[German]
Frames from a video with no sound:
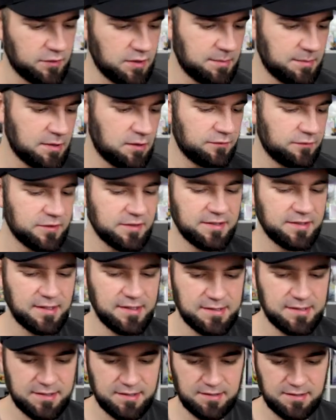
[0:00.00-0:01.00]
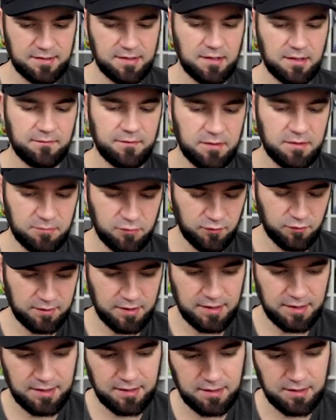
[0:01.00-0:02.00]
wunderbar aufgeteilt. Hier haben wir die
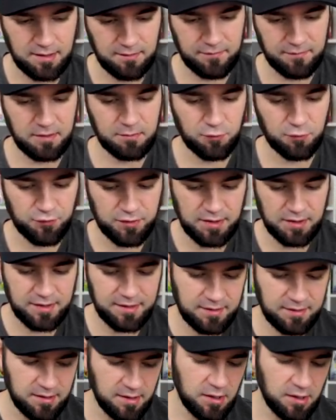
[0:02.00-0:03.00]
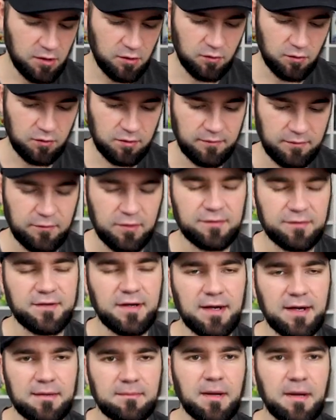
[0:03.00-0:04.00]
Booster liegen, hier haben wir die Booster liegen. Und dann würde ich
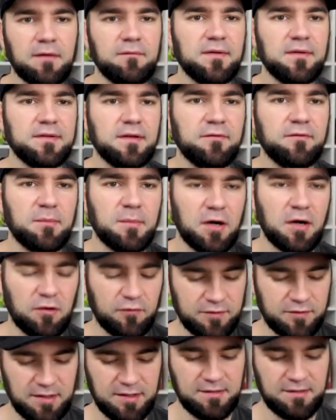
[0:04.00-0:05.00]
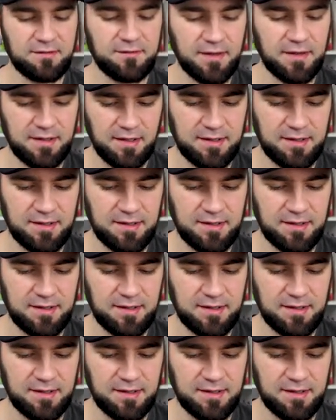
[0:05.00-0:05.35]
sagen, machen wir es einfach mal auf. Die Hits werden